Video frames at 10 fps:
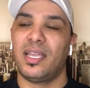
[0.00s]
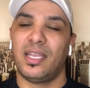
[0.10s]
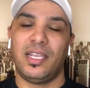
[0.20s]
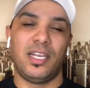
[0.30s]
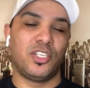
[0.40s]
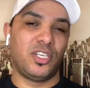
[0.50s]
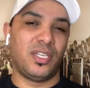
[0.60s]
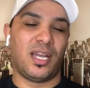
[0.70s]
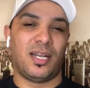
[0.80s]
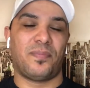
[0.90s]
الا
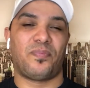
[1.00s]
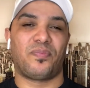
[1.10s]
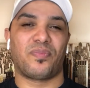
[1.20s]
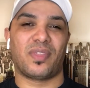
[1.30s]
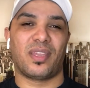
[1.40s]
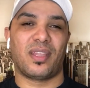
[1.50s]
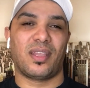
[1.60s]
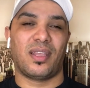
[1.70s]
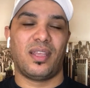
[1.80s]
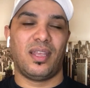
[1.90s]
جينا
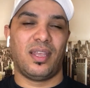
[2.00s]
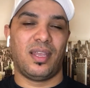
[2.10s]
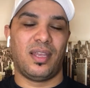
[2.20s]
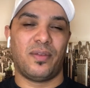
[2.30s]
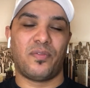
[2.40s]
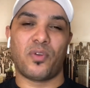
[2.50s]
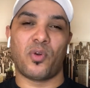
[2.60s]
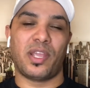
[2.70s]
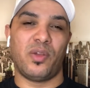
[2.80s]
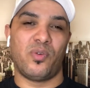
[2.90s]
آه،
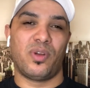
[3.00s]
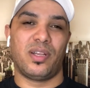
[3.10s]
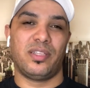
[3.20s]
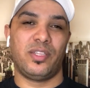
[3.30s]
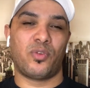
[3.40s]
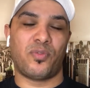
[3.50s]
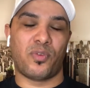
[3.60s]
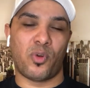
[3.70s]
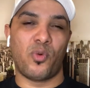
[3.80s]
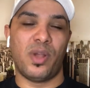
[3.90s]
نفلوغيو نديرو
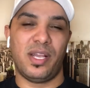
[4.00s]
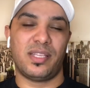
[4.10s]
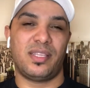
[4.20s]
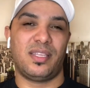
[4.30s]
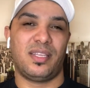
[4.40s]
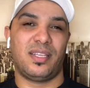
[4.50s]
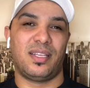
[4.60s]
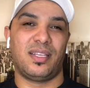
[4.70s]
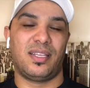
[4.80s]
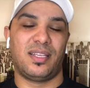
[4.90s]
فلوغ واحد
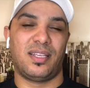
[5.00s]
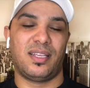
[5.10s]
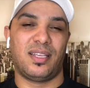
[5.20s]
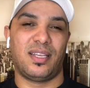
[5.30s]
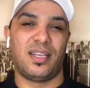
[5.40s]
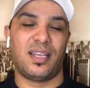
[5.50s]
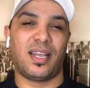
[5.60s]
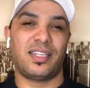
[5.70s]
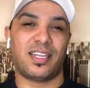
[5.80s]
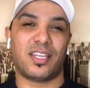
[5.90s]
غادي
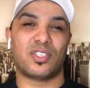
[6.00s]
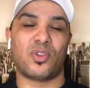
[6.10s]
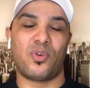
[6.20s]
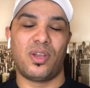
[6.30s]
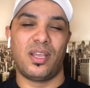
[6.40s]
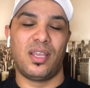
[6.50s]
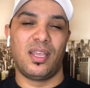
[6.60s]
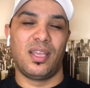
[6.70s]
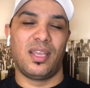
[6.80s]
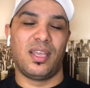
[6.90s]
نخسرو
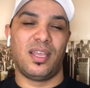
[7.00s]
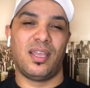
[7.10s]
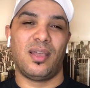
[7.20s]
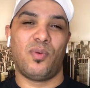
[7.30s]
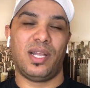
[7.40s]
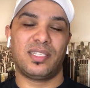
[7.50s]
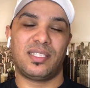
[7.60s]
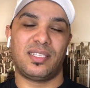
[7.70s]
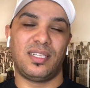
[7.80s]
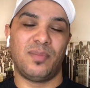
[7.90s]
واحد
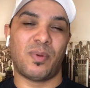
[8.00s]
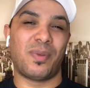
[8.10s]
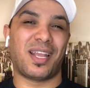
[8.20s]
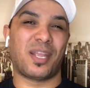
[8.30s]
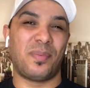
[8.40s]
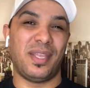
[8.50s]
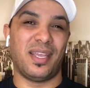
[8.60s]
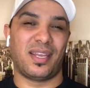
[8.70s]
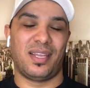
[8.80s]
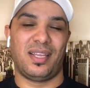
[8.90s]
المبلغ كبير
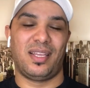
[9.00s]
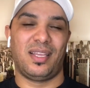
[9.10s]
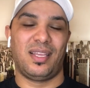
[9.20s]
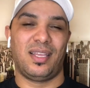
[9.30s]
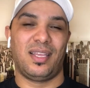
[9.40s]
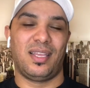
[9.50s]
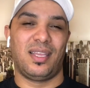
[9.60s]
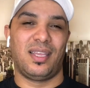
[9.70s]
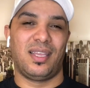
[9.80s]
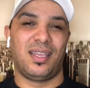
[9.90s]

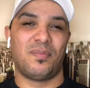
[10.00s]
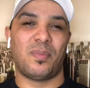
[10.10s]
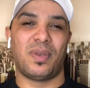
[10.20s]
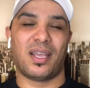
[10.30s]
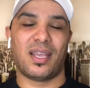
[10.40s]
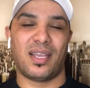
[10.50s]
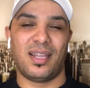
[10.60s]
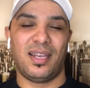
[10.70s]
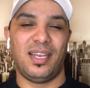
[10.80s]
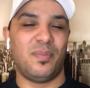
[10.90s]
مبلغ
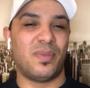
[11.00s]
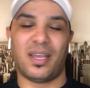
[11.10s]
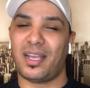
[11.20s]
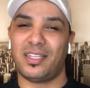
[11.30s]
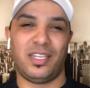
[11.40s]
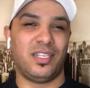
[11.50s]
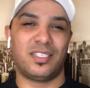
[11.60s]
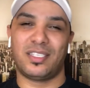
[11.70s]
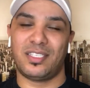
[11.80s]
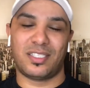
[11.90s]
اللي ما غادي
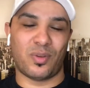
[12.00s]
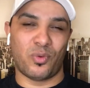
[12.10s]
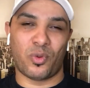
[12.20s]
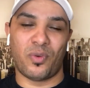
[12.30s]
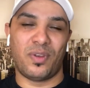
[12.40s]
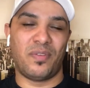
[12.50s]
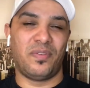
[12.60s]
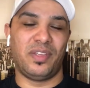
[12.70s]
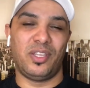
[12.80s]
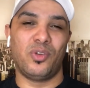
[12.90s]
نصوروه في لا
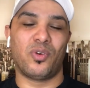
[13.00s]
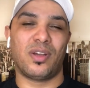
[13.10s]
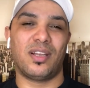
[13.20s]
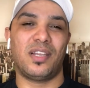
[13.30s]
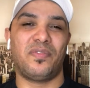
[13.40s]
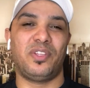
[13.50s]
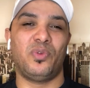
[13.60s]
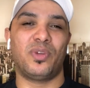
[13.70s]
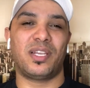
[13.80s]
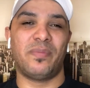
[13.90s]
فيديو لا
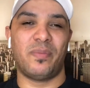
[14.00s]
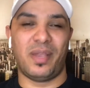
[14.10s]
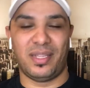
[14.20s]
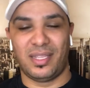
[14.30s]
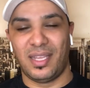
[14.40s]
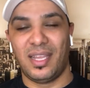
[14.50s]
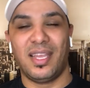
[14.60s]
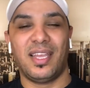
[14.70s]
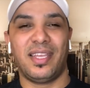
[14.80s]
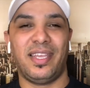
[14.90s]
فيديوهات اللي من بعد
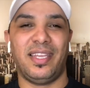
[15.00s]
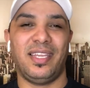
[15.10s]
يعني